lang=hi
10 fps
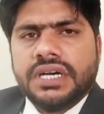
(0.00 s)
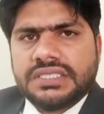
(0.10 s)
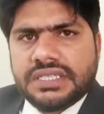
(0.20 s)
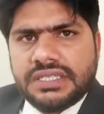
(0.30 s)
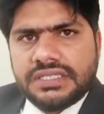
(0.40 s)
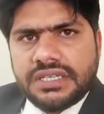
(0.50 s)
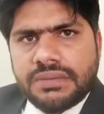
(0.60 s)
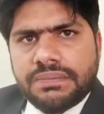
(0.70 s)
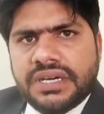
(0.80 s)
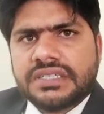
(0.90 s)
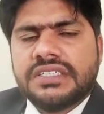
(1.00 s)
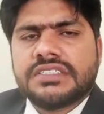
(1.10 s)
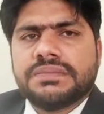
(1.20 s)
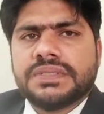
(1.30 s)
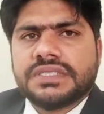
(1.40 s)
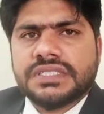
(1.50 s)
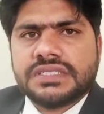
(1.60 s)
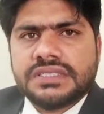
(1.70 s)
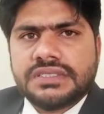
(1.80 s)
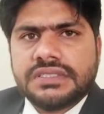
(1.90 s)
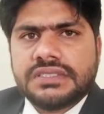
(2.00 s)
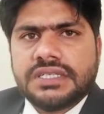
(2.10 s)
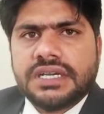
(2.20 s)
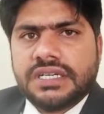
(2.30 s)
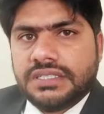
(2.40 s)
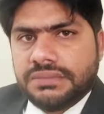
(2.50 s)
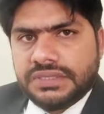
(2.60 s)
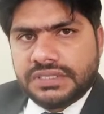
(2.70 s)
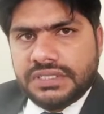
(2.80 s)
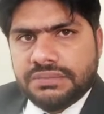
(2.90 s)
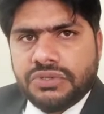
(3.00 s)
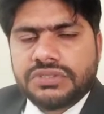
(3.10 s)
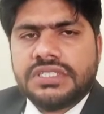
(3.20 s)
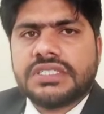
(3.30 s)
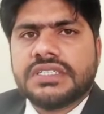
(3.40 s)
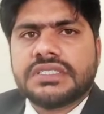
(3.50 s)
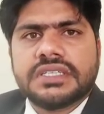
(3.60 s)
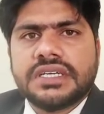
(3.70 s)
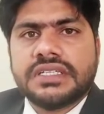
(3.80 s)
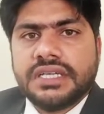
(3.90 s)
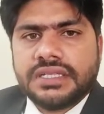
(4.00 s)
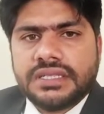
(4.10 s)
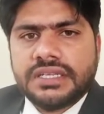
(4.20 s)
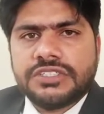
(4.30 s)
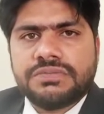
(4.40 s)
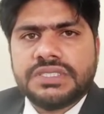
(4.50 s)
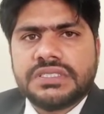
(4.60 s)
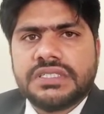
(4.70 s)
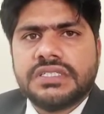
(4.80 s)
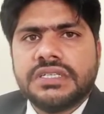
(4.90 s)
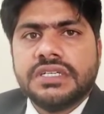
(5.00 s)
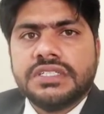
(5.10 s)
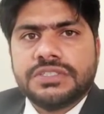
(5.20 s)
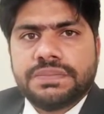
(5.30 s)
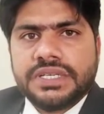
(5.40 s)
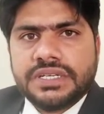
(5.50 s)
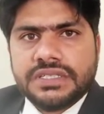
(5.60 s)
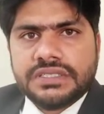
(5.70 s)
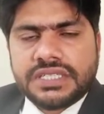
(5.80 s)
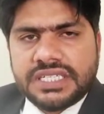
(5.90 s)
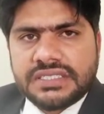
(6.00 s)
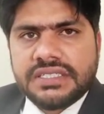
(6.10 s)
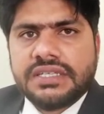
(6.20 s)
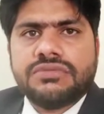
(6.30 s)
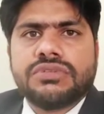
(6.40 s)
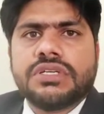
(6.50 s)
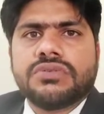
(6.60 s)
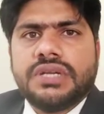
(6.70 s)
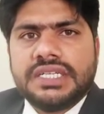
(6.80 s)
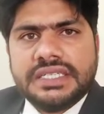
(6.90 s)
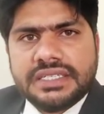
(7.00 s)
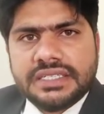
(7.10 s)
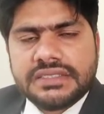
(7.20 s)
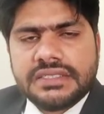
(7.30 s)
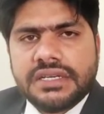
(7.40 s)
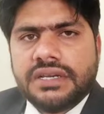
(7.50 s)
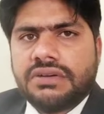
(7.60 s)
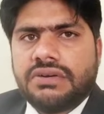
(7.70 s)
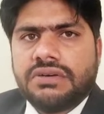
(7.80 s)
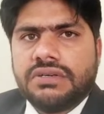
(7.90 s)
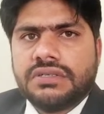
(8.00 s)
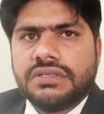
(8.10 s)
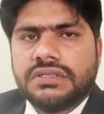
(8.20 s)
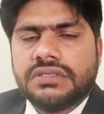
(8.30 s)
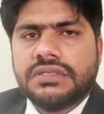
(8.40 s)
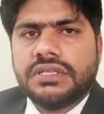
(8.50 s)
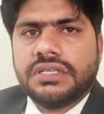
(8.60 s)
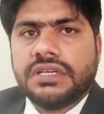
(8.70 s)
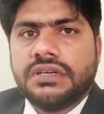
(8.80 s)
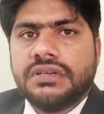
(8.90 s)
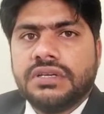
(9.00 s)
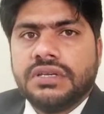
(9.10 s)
आसानी से आप मार्केट से परचेज़ कर सकते हैं आज हम इसकी अनबॉक्सिंग करते हैं देखते हैं इसमें से स्पीकर कैसे हैं उनकी क्वालिटी कैसी है और इनकी